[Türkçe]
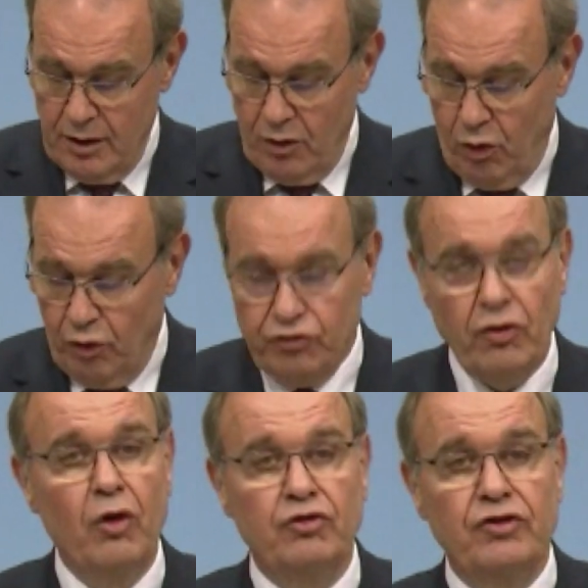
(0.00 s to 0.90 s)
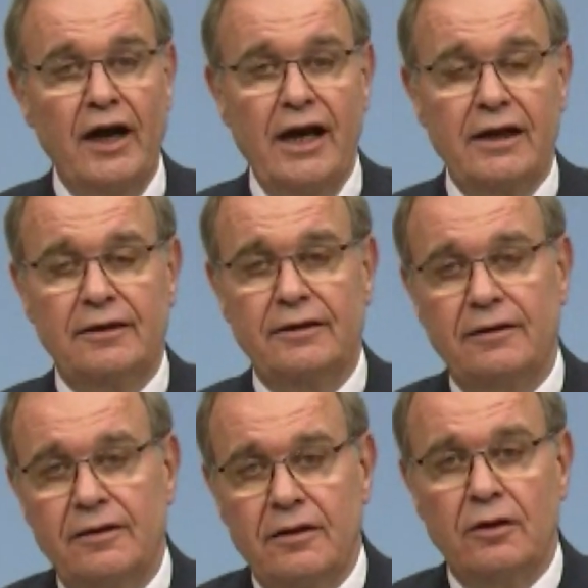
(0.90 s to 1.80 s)
olsa olsa
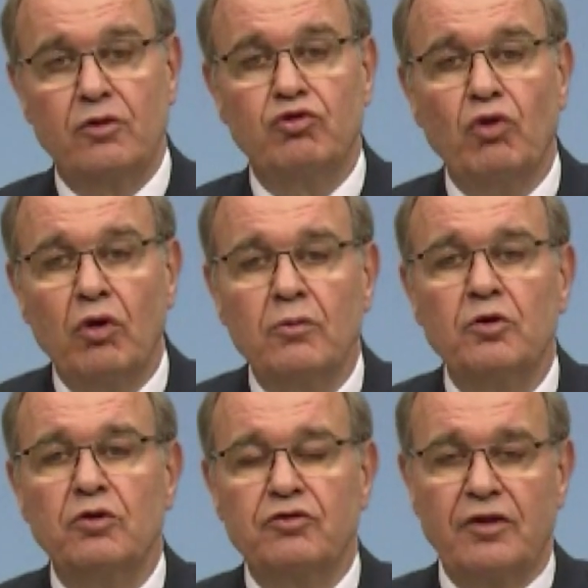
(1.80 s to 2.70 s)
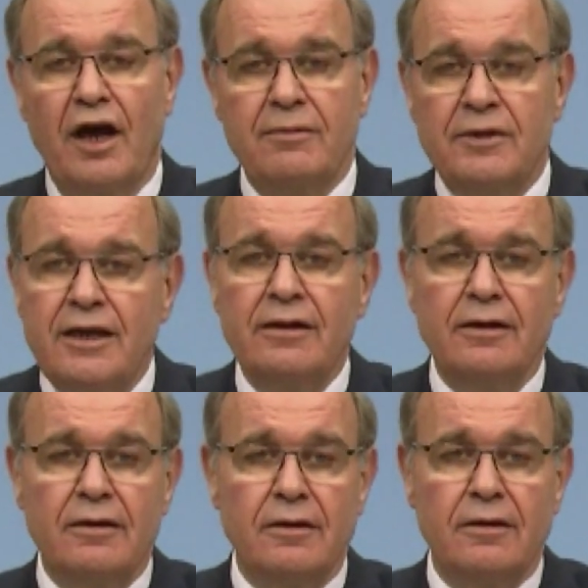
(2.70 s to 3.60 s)
sorumluluk sahibinin
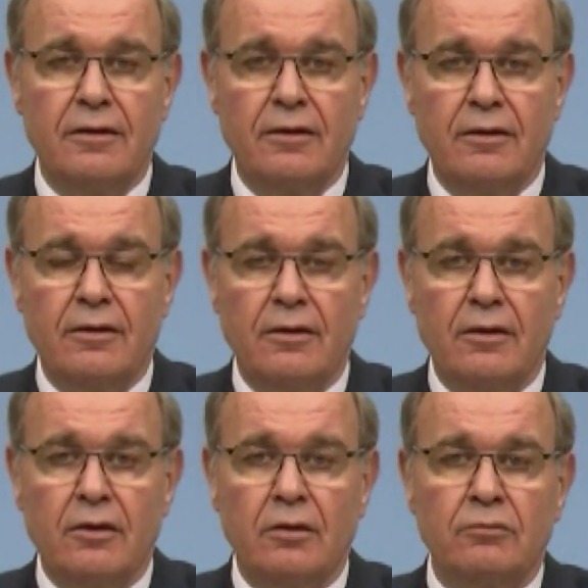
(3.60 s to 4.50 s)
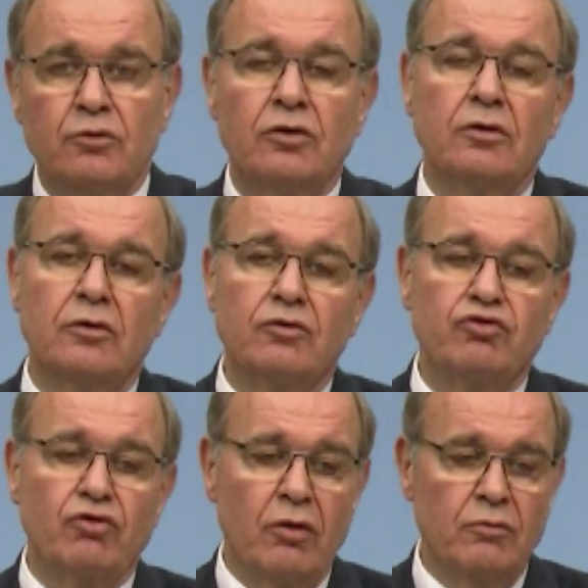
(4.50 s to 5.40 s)
bu
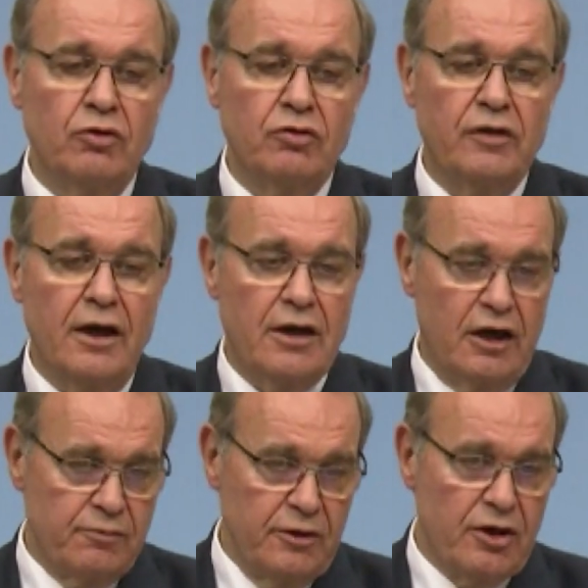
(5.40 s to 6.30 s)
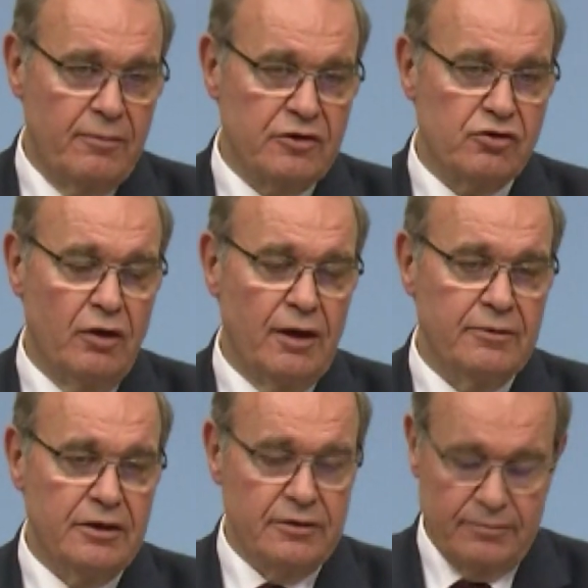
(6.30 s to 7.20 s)
sorumluluktan kaçma çabası
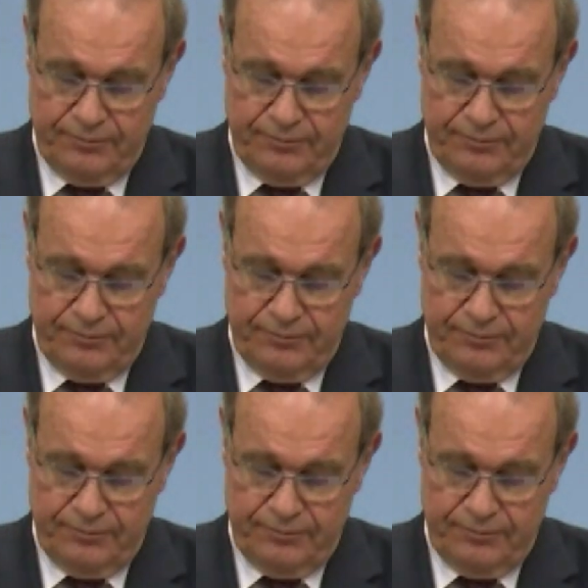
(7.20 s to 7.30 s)
olabilir.